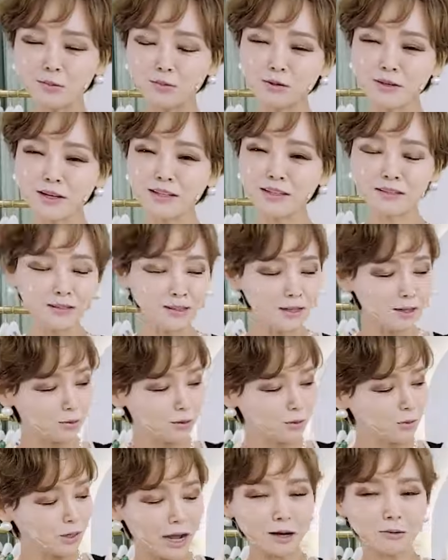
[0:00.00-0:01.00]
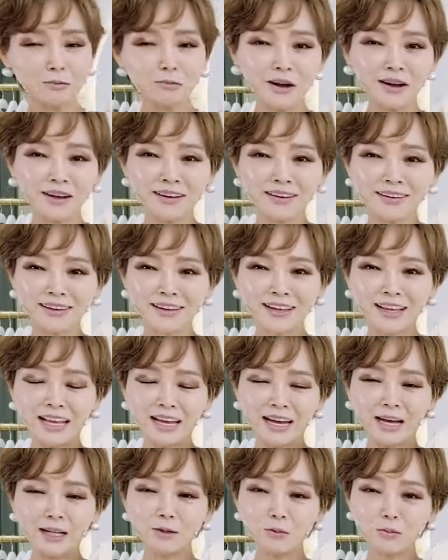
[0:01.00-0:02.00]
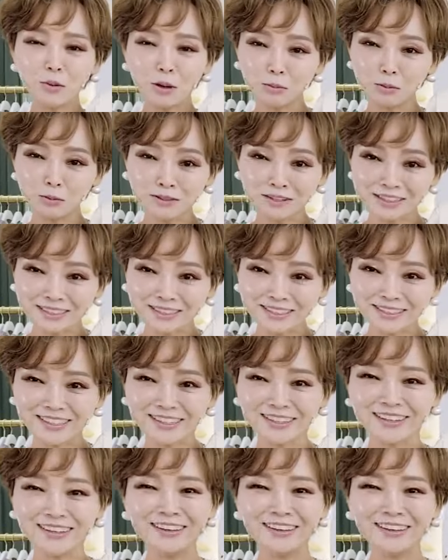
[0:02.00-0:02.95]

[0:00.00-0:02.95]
게 이제 브랜드인데 여기 뭐 랑방 아니면 반포드레스